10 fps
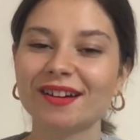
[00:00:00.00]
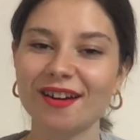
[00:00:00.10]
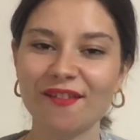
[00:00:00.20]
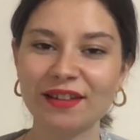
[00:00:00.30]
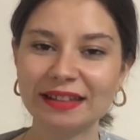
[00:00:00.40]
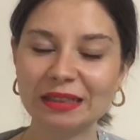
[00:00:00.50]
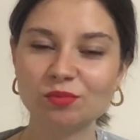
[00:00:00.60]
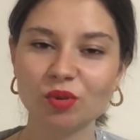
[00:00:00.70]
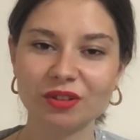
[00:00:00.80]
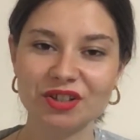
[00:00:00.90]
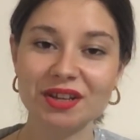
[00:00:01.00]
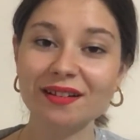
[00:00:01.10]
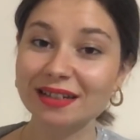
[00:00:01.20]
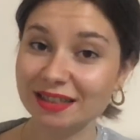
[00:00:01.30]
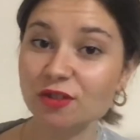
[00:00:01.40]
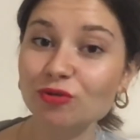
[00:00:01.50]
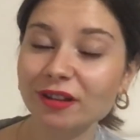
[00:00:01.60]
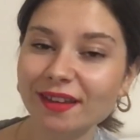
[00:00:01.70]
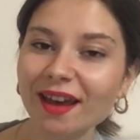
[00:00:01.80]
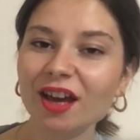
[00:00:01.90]
Kıyafetlerin bol Kısa
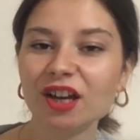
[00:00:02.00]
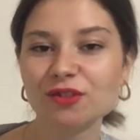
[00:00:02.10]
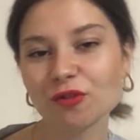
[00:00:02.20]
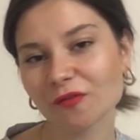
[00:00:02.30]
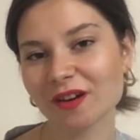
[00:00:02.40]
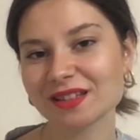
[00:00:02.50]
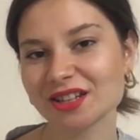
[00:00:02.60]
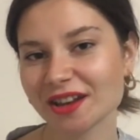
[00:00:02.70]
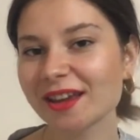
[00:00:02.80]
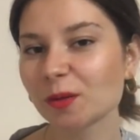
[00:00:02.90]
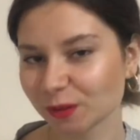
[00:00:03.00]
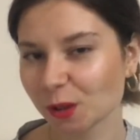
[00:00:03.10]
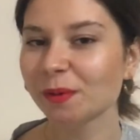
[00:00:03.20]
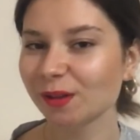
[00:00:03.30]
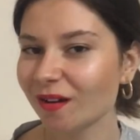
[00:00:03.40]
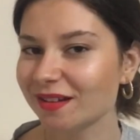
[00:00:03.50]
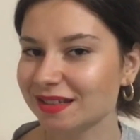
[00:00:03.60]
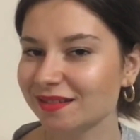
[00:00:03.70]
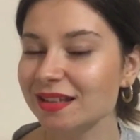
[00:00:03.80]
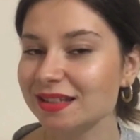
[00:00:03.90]
sürede çok fazla fazla şey yapılabiliyor
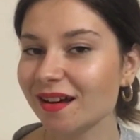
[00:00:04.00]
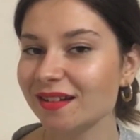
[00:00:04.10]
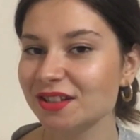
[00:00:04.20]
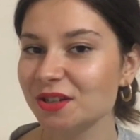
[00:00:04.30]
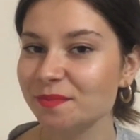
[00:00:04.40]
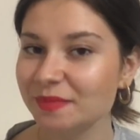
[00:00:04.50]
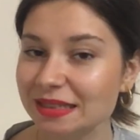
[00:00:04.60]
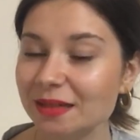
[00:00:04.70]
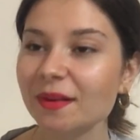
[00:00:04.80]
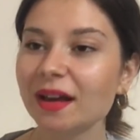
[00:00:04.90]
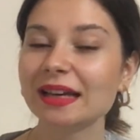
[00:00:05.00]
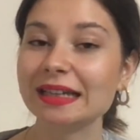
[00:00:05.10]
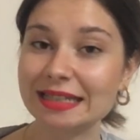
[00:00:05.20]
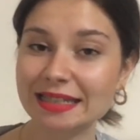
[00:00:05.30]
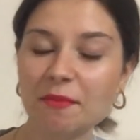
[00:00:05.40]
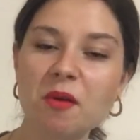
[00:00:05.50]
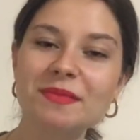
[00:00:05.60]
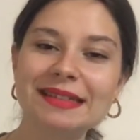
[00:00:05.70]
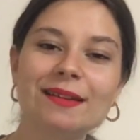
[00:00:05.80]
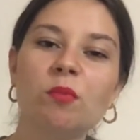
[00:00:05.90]
aslında. Sadece bizim
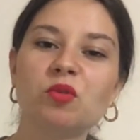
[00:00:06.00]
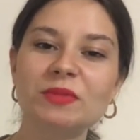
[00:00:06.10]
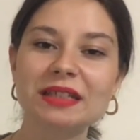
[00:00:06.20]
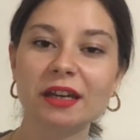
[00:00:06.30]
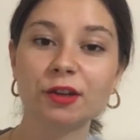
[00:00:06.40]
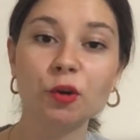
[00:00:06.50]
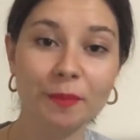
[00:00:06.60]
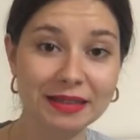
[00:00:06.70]
istememiz, inanmamız gerekiyor.